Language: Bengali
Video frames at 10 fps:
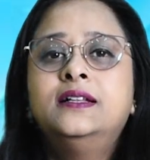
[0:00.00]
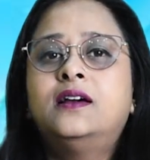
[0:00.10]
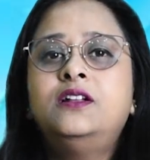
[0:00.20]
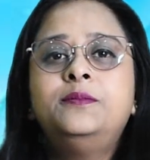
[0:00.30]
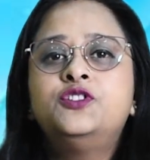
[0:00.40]

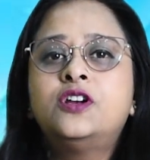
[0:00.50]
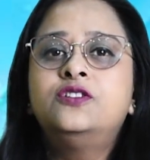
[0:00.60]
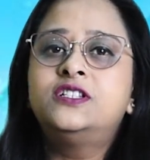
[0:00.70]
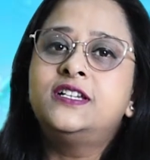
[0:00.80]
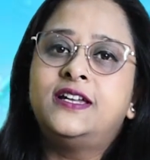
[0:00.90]
তাহলে বিষয়
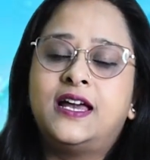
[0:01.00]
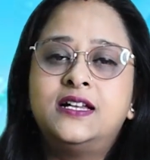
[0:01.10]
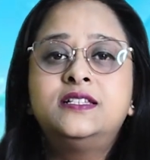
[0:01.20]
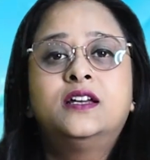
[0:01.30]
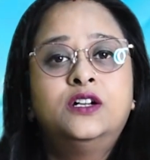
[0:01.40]
হচ্ছে
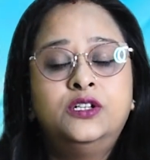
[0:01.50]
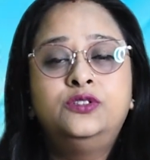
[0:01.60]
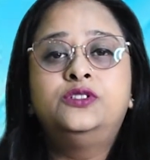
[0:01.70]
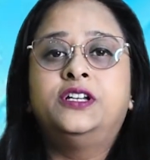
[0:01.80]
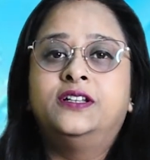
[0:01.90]
রেয়াজ
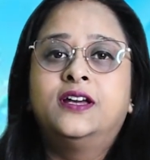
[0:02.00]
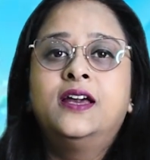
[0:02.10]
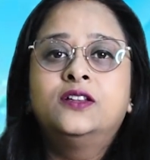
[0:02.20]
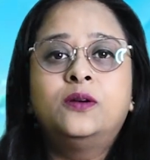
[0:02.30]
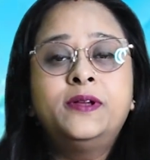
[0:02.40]
রুটিন
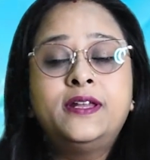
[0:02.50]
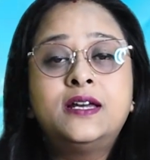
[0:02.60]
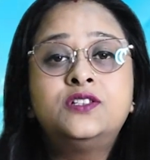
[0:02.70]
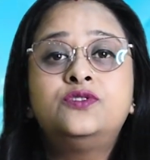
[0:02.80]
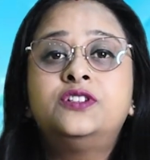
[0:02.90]
তবে
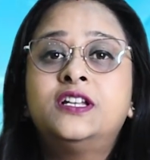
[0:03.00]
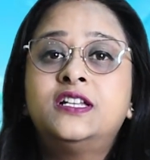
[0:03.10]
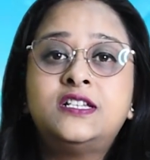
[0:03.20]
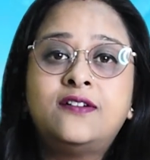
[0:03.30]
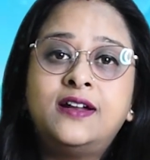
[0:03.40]
রেয়াজ
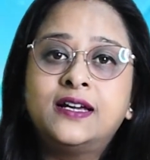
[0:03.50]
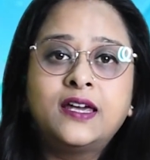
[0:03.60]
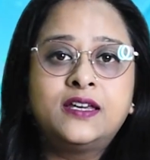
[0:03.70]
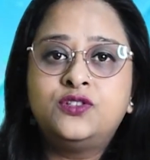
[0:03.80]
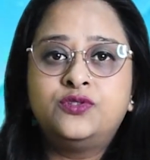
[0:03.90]
রুটিনে যাওয়ার
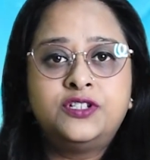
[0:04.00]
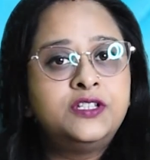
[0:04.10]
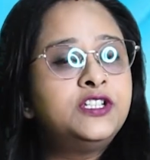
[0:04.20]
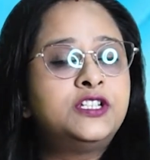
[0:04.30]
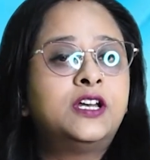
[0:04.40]
আগে কিছু
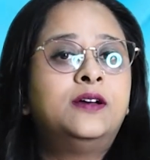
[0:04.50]
জিনিস